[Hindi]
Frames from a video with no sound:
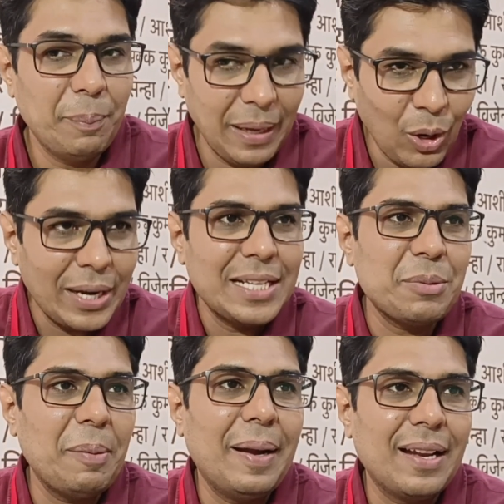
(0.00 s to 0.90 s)
मैं
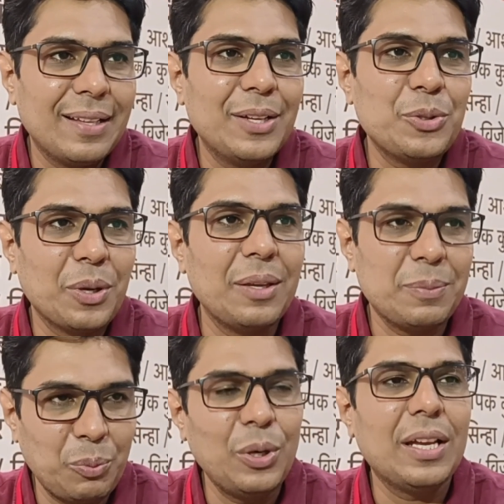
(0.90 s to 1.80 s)
ऑडियंस में बैठा था चूँकि
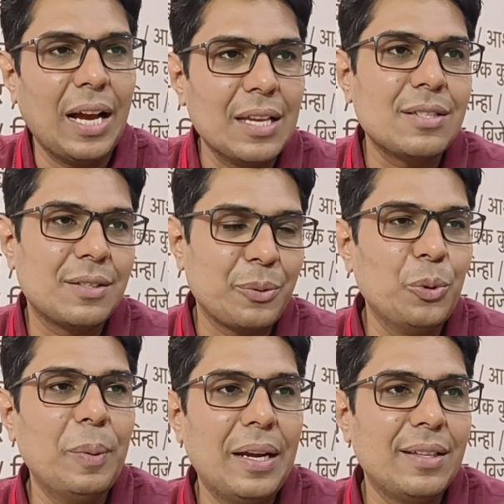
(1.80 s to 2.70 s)
पूरी कास्ट
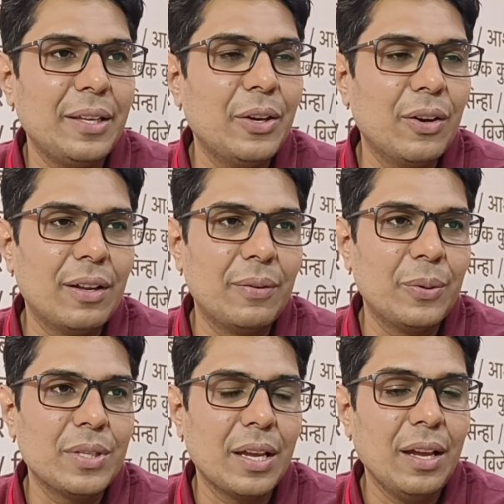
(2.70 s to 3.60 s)
क्रू बैठती है और
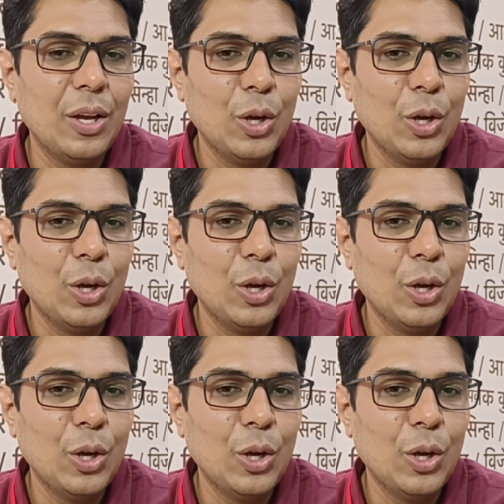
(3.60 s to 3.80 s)
वो से